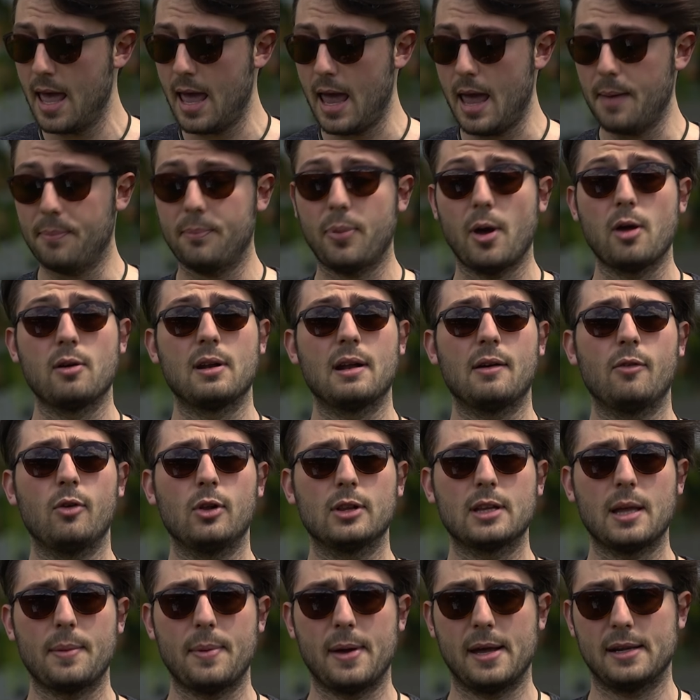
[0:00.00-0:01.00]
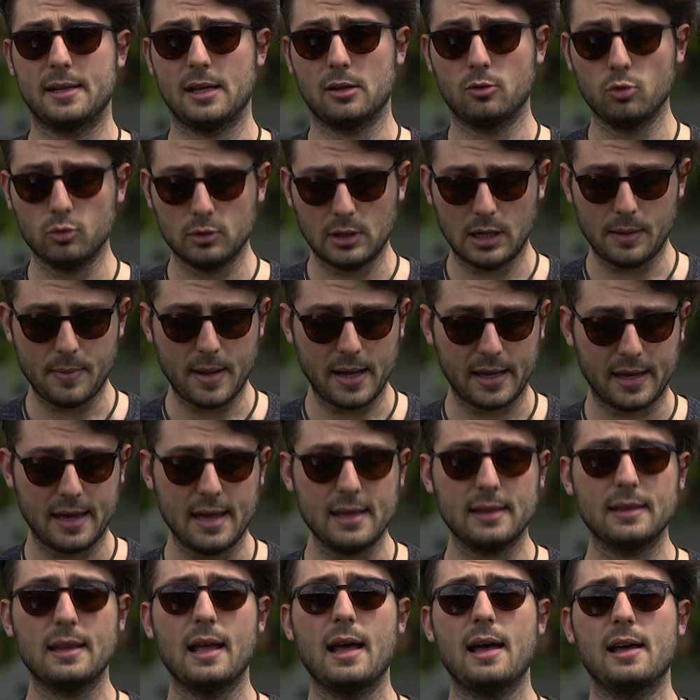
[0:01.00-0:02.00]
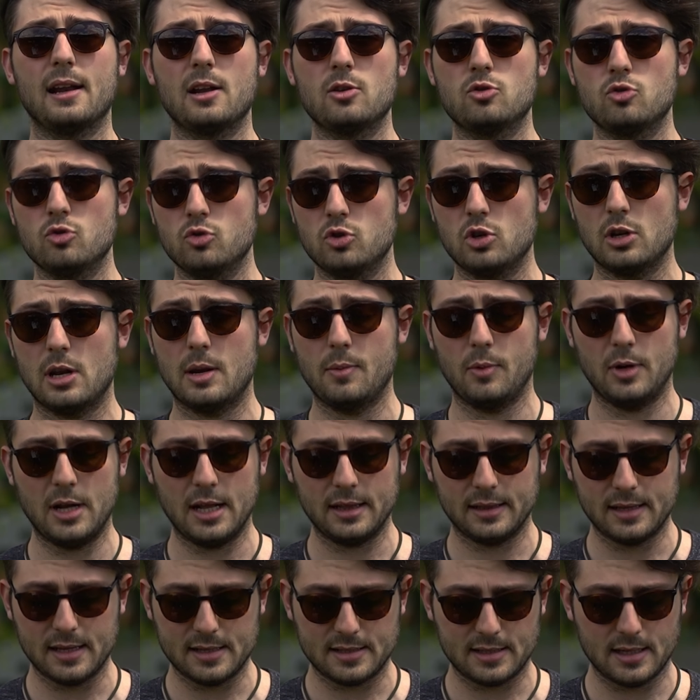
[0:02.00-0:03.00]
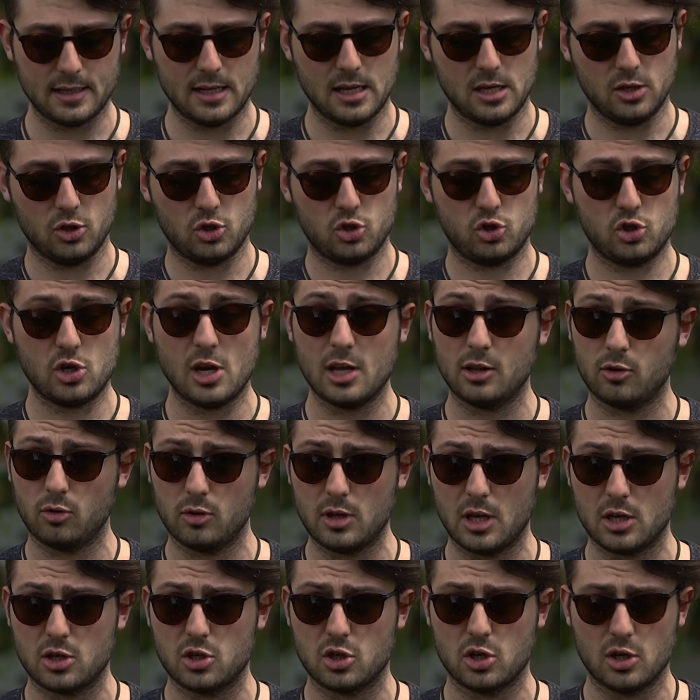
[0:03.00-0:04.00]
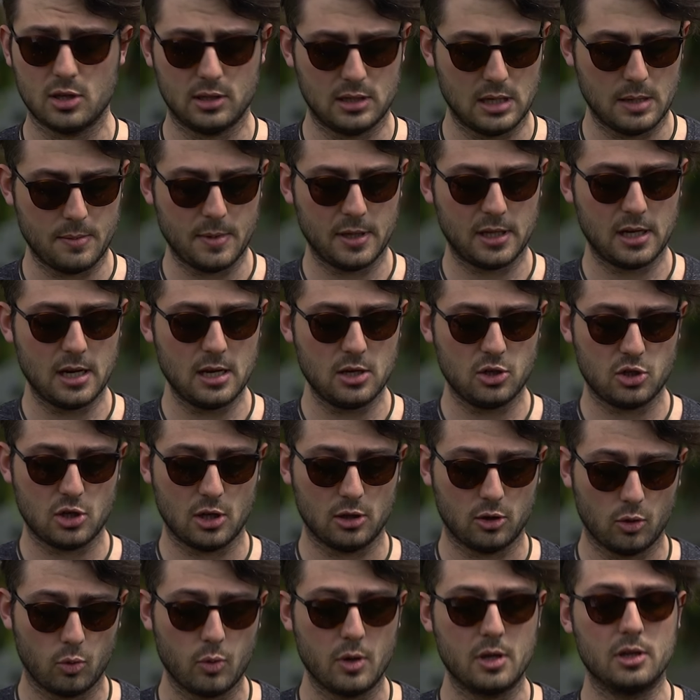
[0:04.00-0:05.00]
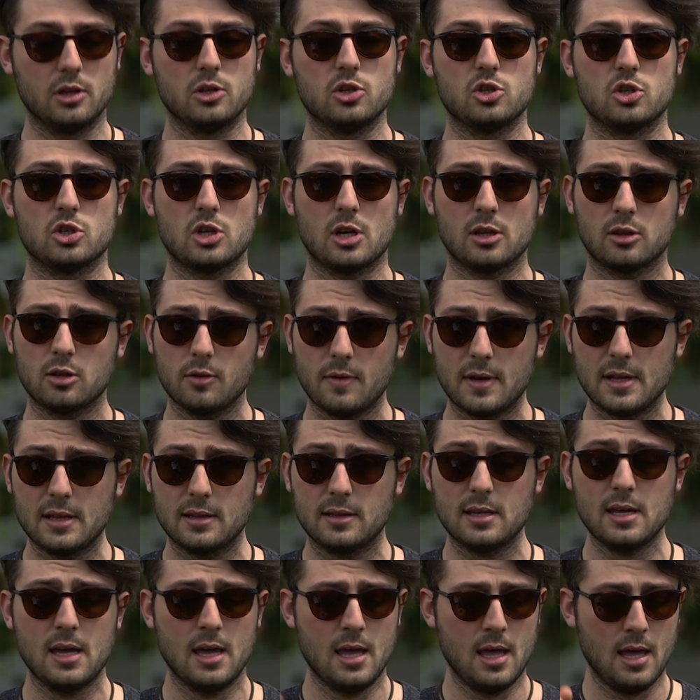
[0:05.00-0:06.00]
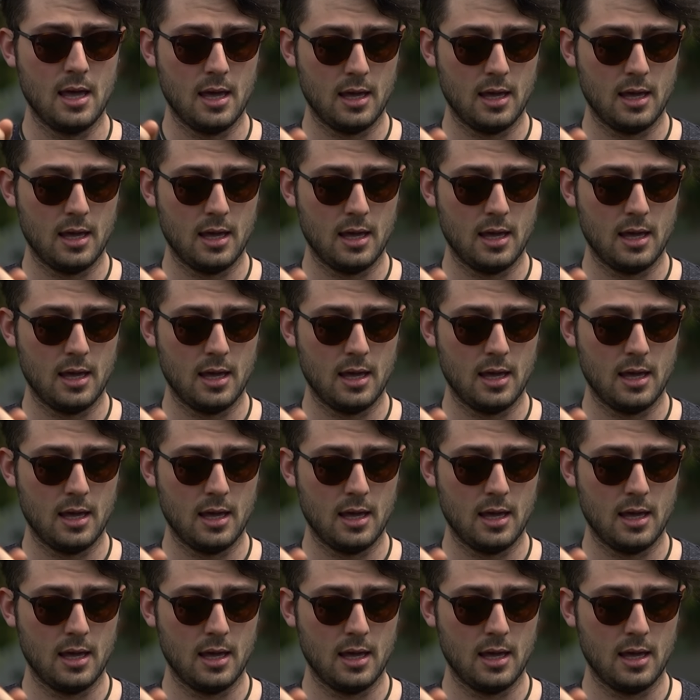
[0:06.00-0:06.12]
e poi una volta aperta tutta la bacchetta raggiungeremo le altezze di 110 cm, 115, 120